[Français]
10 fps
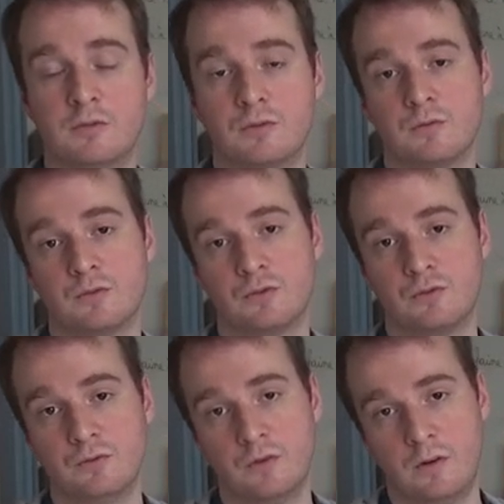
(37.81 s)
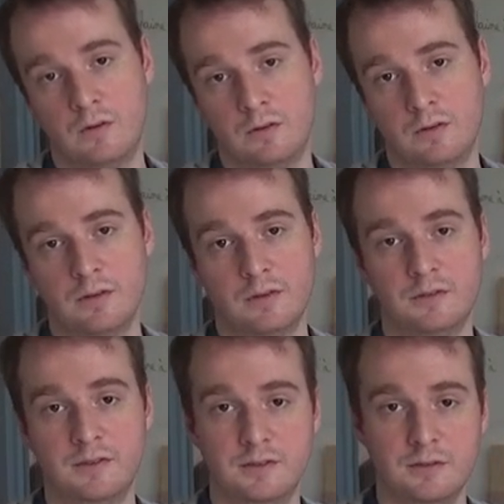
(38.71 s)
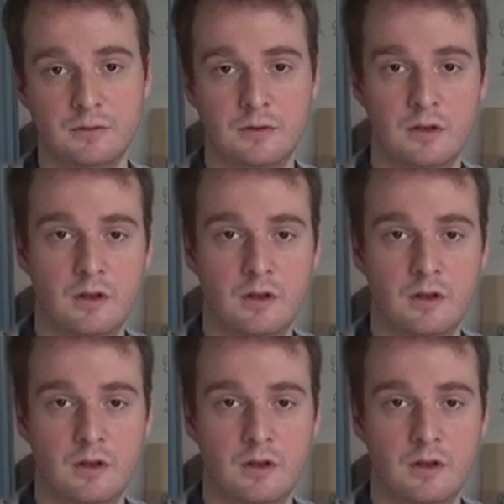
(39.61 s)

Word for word: sont souvent euh, DTO.